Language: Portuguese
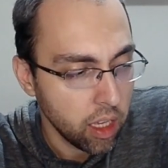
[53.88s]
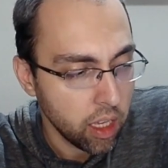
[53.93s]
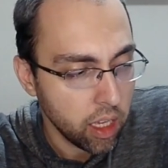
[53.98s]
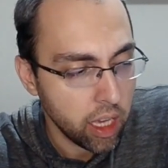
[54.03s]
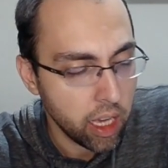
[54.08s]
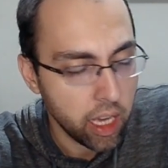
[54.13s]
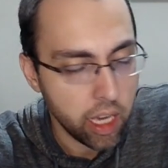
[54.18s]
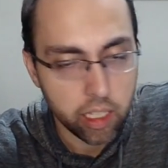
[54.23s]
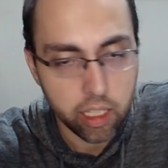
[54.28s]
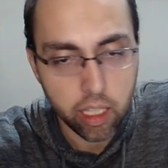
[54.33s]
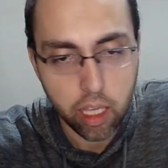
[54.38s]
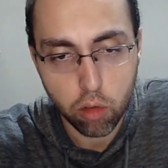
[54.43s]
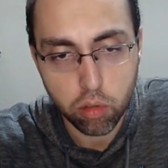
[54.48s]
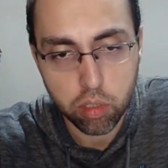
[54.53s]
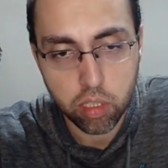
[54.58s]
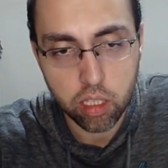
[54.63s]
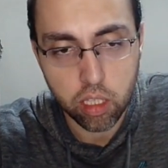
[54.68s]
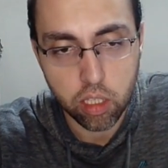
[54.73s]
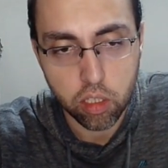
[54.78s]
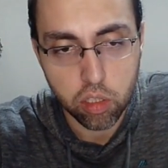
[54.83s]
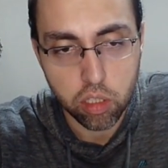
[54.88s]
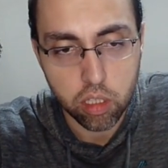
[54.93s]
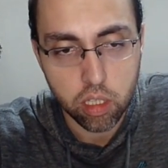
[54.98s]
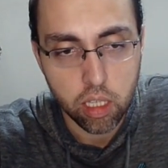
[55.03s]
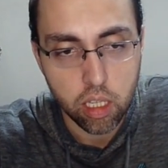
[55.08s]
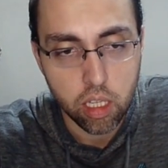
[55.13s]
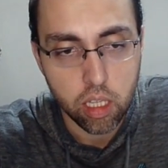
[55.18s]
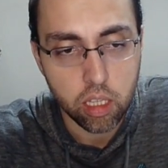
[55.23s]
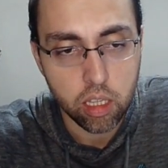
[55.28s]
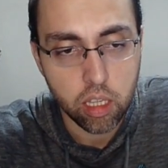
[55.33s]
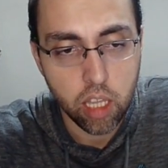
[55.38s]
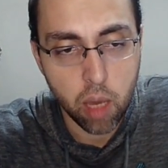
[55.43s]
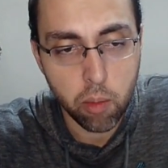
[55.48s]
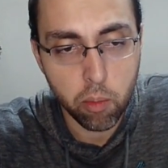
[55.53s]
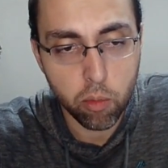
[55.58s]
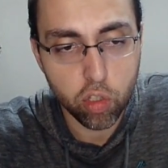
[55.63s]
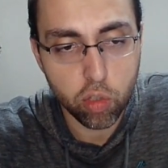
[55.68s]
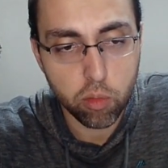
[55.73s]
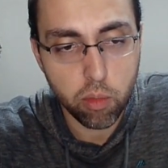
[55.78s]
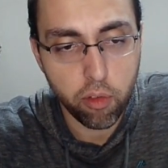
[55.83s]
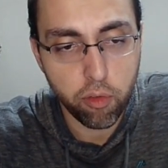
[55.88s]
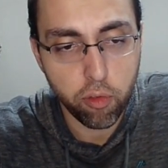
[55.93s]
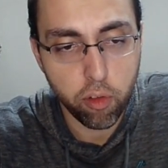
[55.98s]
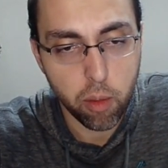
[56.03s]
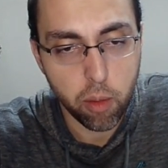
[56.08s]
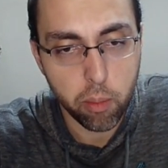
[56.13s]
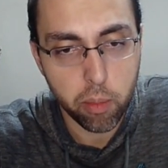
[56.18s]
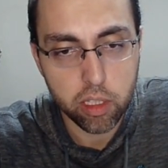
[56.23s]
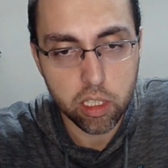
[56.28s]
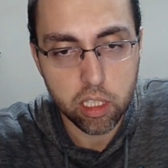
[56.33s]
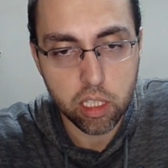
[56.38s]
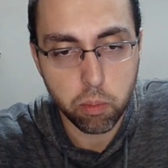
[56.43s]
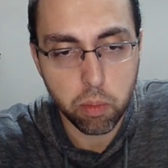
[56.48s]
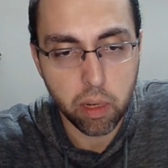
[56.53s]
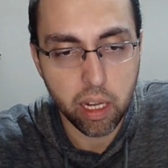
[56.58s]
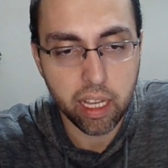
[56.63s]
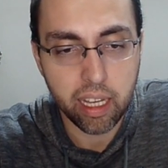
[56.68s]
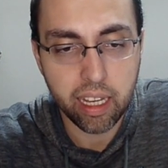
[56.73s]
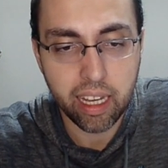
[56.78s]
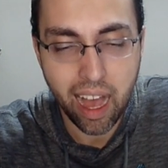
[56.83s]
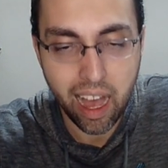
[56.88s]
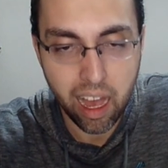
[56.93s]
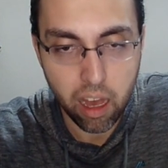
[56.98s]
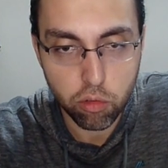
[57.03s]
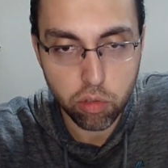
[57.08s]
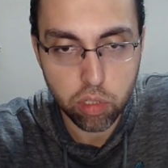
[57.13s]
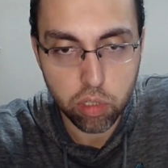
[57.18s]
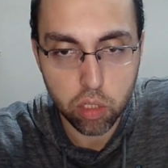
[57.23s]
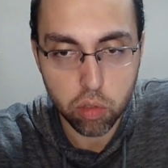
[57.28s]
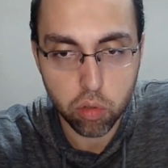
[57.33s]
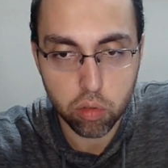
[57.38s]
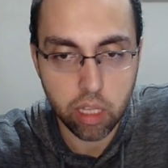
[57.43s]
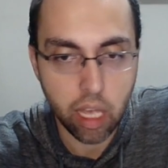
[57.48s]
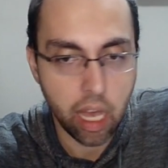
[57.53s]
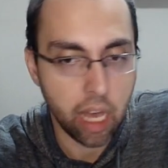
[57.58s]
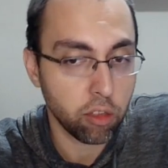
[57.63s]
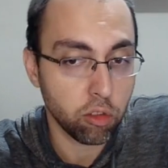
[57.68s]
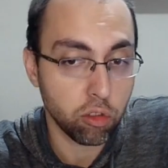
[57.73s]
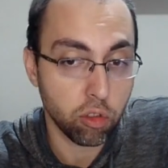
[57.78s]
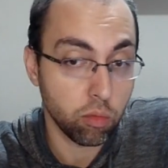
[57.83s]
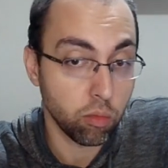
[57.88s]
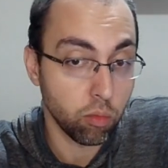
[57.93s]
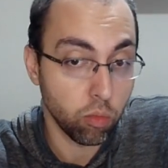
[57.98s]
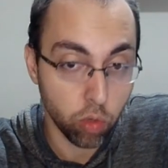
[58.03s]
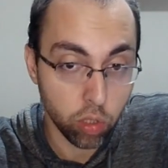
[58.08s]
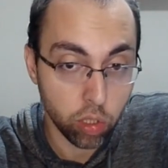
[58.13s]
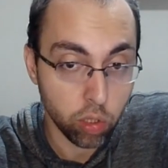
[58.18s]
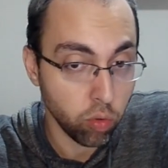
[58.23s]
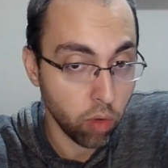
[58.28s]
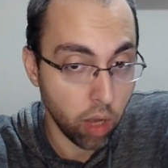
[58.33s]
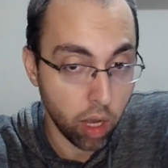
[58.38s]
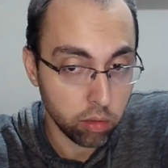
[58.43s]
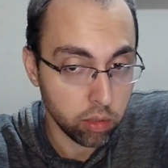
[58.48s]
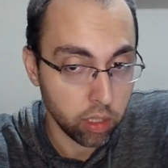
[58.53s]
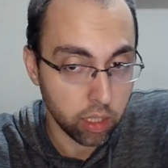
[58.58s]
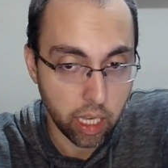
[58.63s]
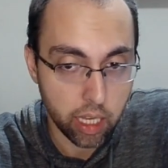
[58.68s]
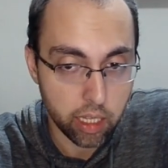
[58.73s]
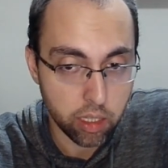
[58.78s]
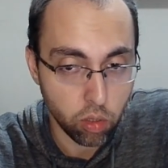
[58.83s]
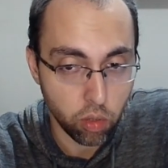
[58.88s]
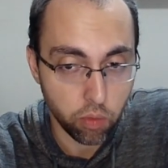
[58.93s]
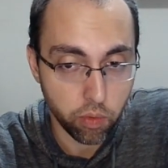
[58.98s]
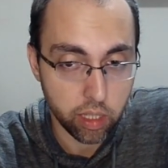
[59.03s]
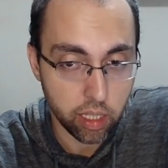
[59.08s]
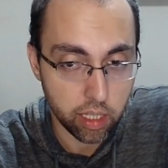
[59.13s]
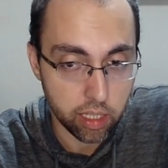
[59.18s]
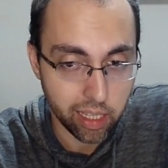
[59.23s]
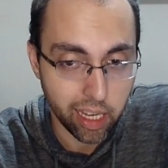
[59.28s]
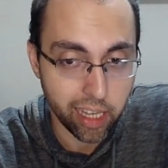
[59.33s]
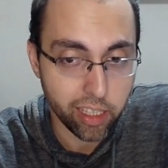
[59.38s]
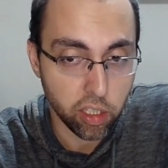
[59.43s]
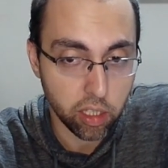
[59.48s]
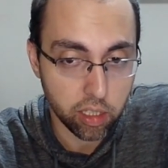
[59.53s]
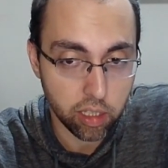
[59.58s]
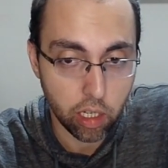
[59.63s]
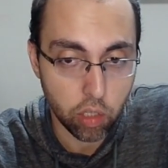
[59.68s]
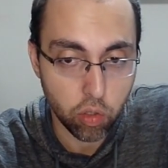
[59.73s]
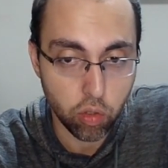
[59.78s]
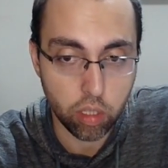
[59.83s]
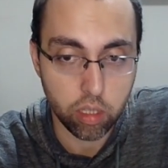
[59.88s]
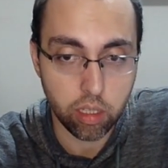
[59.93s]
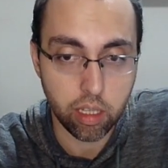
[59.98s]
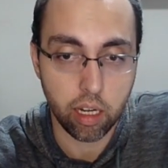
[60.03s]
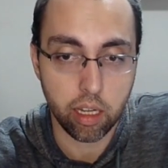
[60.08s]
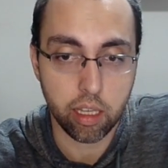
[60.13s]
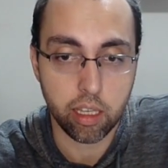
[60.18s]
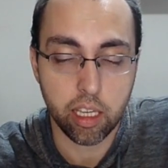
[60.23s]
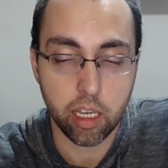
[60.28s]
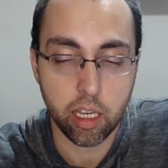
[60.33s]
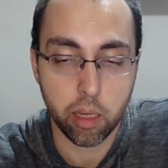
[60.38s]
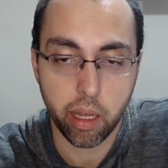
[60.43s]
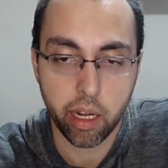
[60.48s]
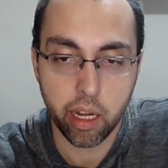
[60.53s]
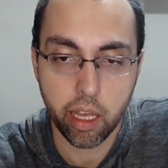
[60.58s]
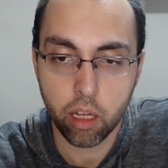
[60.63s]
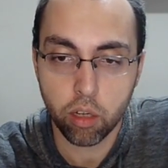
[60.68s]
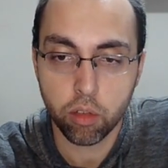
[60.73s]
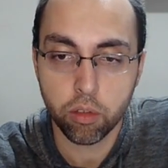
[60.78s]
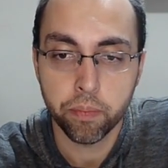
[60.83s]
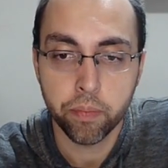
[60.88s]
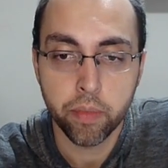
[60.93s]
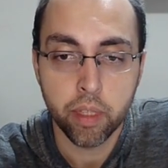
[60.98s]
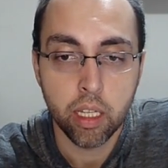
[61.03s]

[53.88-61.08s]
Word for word: É, que é o seguinte: temos uma forma de explicar os resultados muito alta, que é esse 97 que está na sua tela em amarelo.